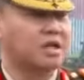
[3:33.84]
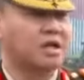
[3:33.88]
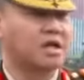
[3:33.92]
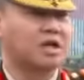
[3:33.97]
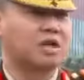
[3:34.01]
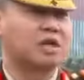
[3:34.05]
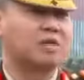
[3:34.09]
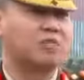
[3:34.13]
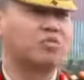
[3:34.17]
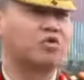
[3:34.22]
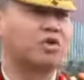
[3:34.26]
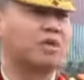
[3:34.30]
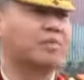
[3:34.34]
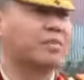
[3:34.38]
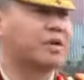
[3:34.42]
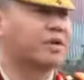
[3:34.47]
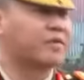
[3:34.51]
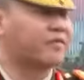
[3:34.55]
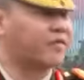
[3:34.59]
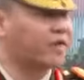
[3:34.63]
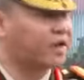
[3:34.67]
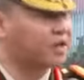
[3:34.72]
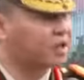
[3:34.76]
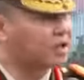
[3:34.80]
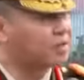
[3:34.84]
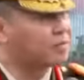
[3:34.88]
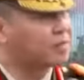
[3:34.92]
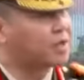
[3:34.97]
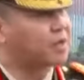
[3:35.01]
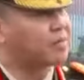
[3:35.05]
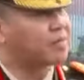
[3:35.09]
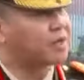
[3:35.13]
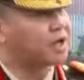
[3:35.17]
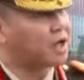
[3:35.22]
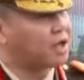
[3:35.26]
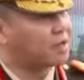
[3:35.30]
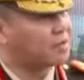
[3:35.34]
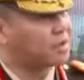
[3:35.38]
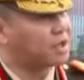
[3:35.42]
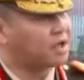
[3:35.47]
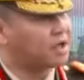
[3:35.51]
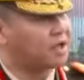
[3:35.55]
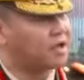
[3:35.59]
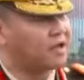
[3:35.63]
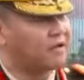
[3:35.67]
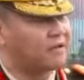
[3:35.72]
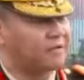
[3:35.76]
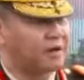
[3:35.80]
kemudian preventif dan
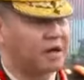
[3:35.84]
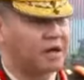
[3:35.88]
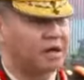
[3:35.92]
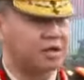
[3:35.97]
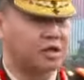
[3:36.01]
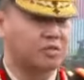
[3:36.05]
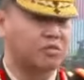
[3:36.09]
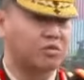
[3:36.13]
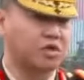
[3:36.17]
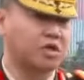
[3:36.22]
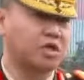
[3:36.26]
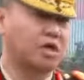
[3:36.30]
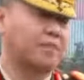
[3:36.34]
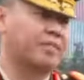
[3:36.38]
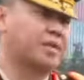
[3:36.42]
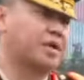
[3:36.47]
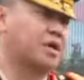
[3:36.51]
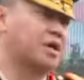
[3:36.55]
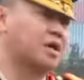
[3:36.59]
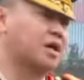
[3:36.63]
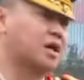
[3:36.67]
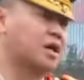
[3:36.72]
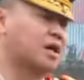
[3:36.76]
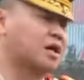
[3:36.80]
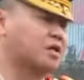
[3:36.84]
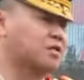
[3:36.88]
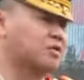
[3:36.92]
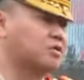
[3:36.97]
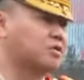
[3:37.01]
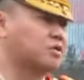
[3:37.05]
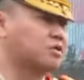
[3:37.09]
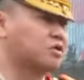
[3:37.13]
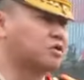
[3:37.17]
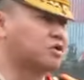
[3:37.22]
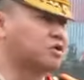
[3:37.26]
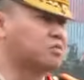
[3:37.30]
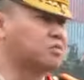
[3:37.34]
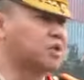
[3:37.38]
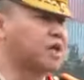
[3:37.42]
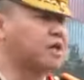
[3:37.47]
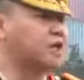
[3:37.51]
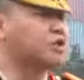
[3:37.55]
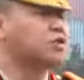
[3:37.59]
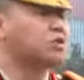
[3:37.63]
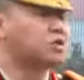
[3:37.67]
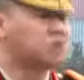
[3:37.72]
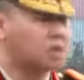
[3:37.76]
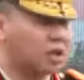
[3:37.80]
preemptif dan kemudian juga penegakan hukum
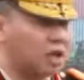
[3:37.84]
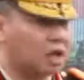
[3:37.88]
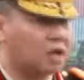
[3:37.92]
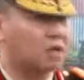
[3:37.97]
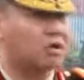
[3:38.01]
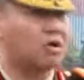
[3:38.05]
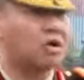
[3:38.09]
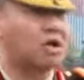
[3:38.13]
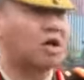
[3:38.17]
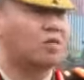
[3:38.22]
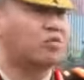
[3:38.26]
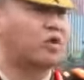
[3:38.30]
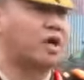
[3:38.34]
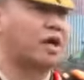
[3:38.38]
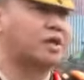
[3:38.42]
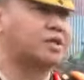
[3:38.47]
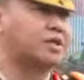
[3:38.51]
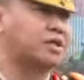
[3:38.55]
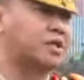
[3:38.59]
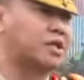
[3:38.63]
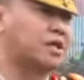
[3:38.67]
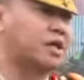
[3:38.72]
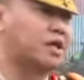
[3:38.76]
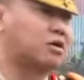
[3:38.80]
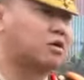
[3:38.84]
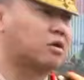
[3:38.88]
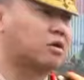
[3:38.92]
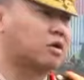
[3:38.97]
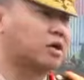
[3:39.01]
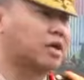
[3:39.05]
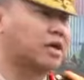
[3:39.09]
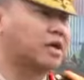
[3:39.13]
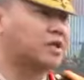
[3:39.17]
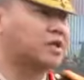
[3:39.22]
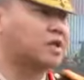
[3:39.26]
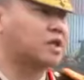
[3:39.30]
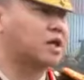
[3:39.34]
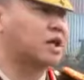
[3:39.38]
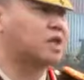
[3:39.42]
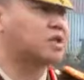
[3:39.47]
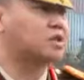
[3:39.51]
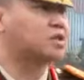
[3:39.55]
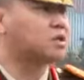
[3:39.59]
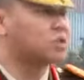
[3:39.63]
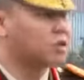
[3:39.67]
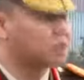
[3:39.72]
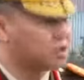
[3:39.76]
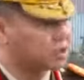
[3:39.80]
dan juga kolaborasi dan koordinasi dengan
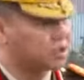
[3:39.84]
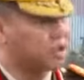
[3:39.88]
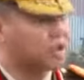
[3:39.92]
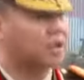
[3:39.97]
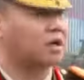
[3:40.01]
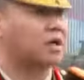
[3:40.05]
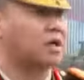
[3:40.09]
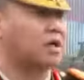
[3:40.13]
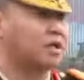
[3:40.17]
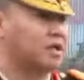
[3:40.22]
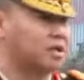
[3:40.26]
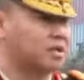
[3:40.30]
seluruh stakeholder